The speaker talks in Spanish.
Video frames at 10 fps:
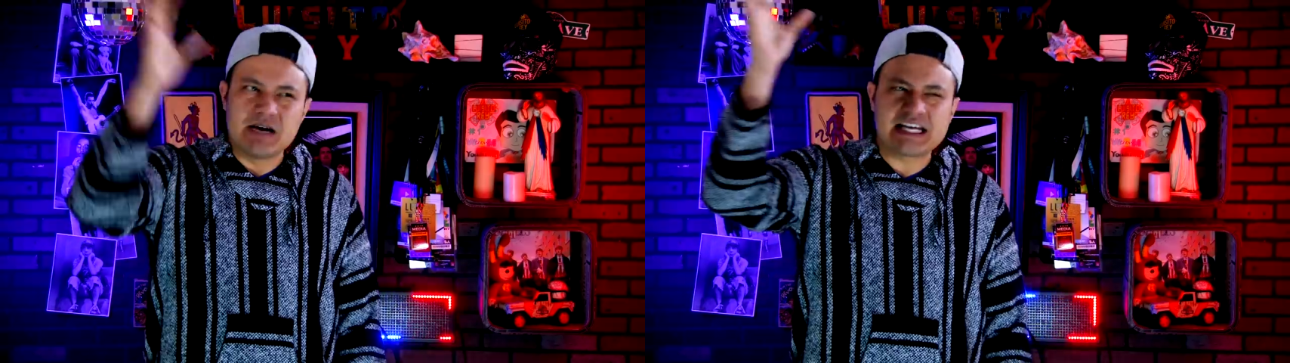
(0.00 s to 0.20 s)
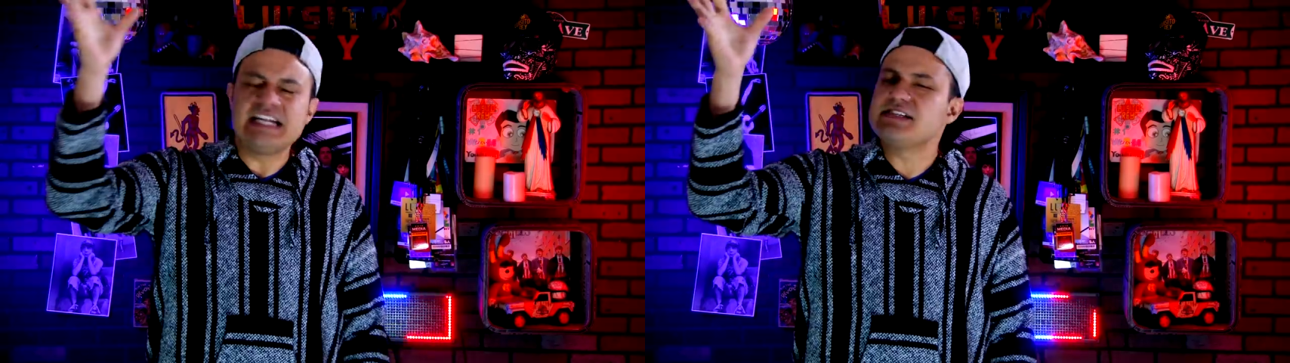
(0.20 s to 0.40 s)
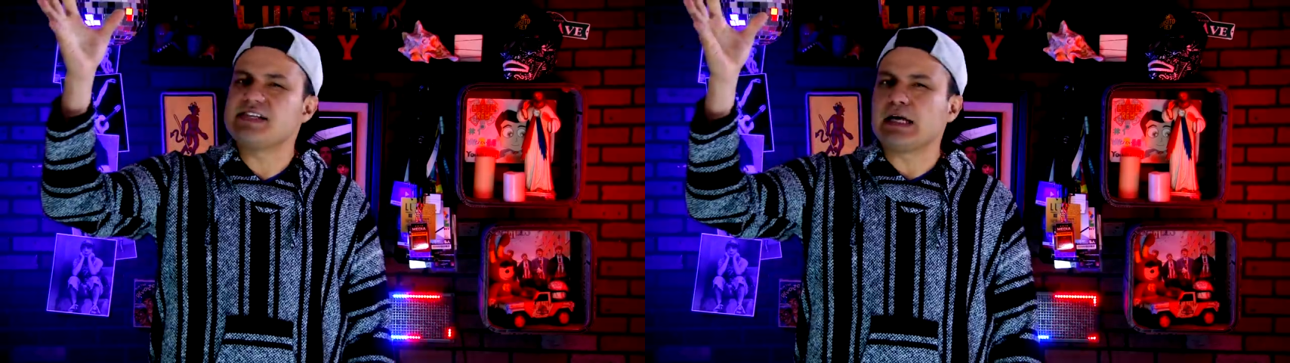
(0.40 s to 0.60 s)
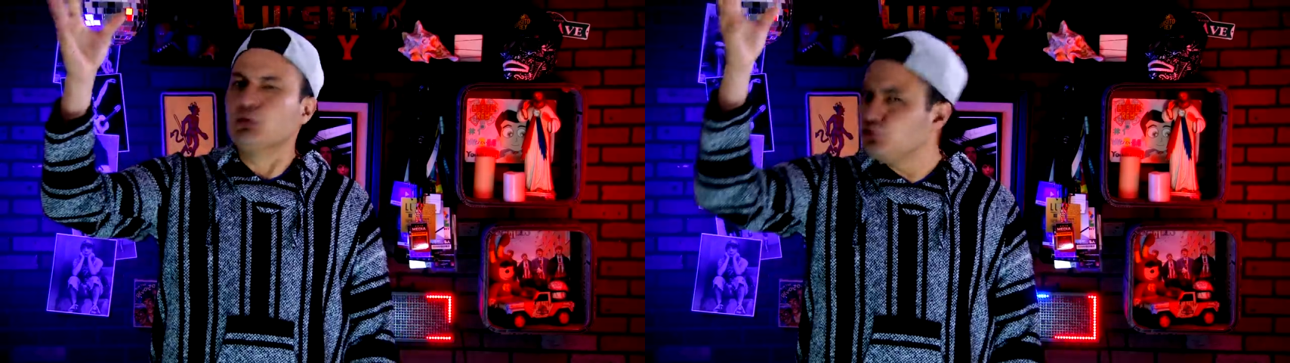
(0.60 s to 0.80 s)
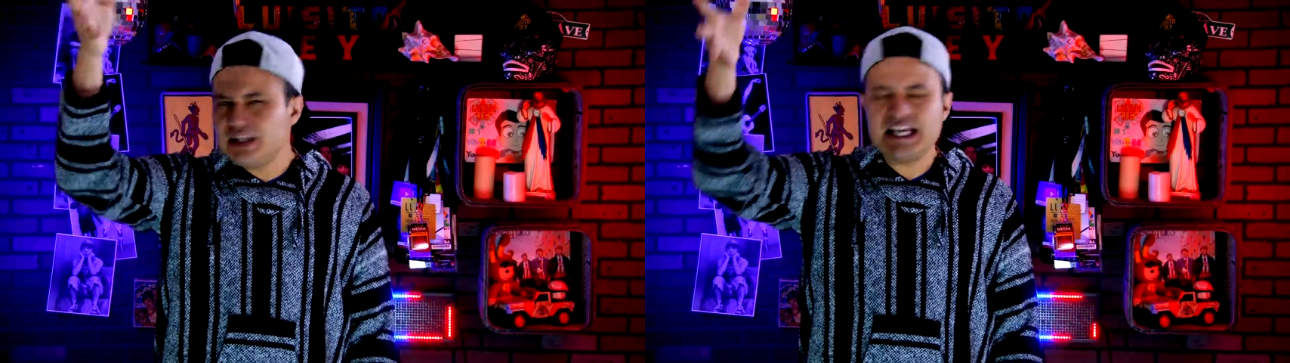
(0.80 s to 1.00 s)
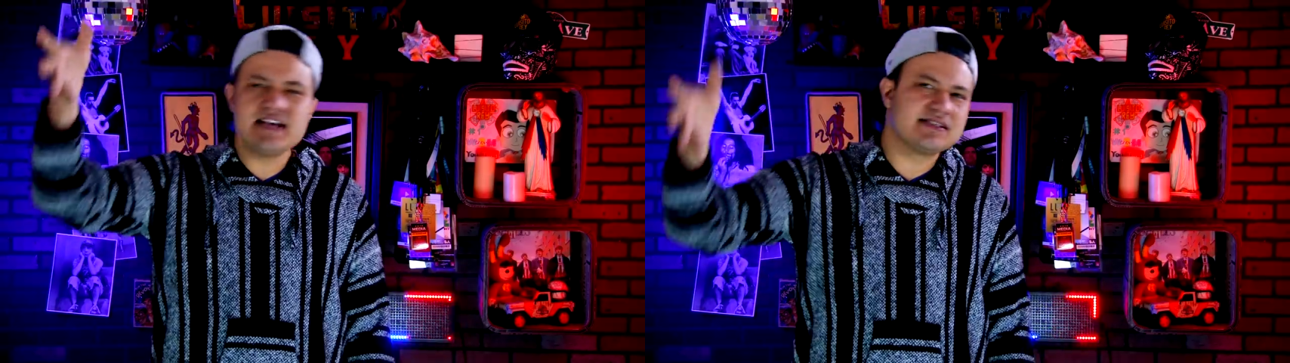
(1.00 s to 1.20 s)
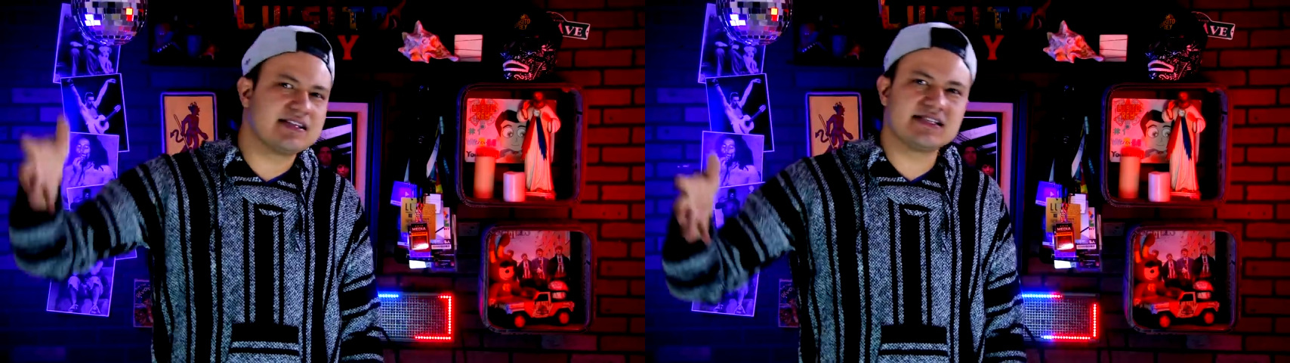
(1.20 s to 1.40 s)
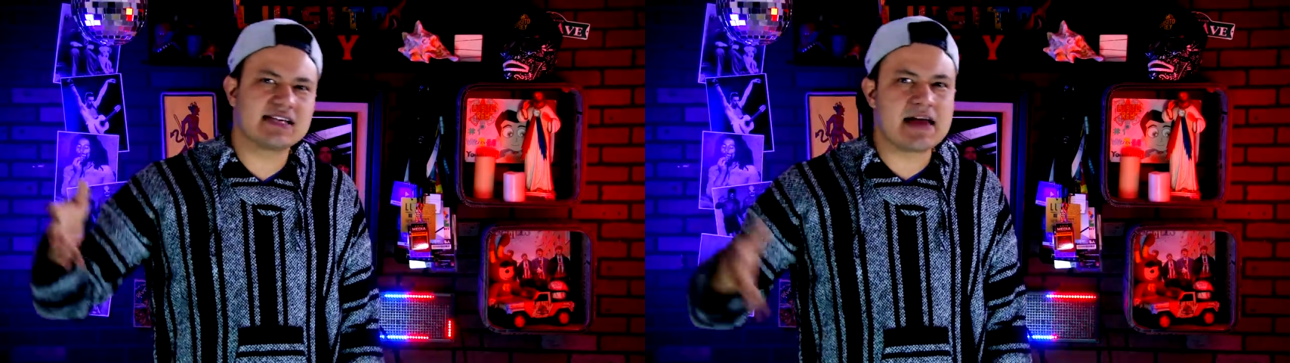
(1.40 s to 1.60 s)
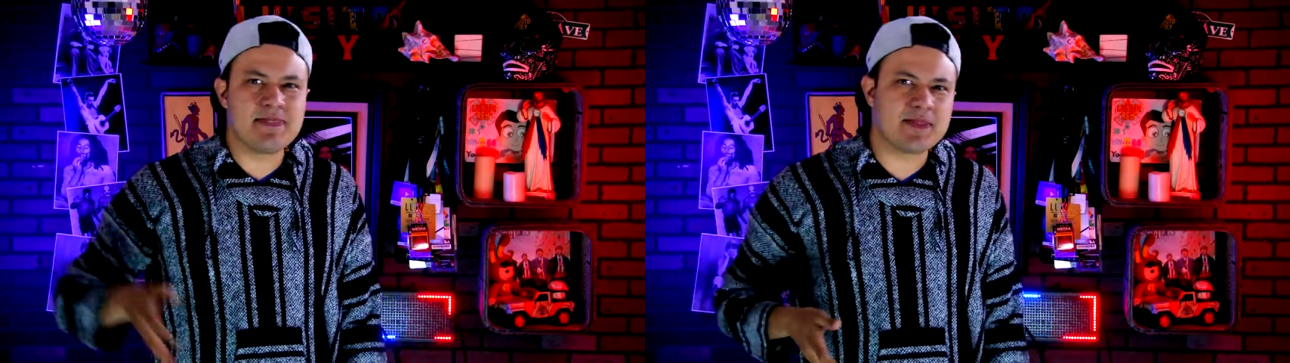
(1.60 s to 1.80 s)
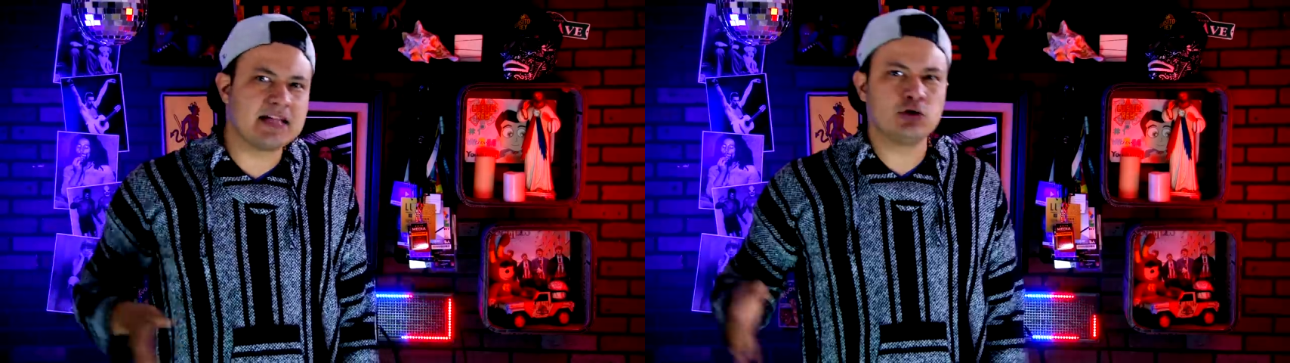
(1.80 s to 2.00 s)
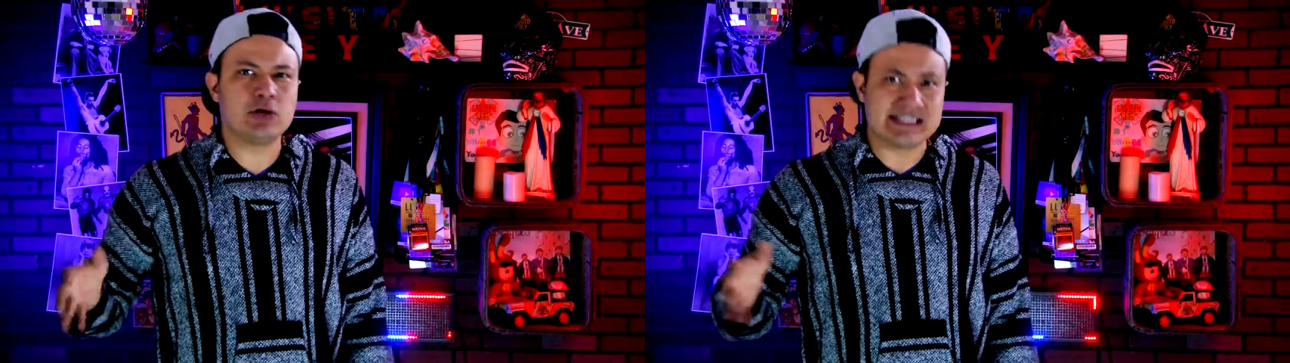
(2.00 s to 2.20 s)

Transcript: Imagínense que un día estás cantando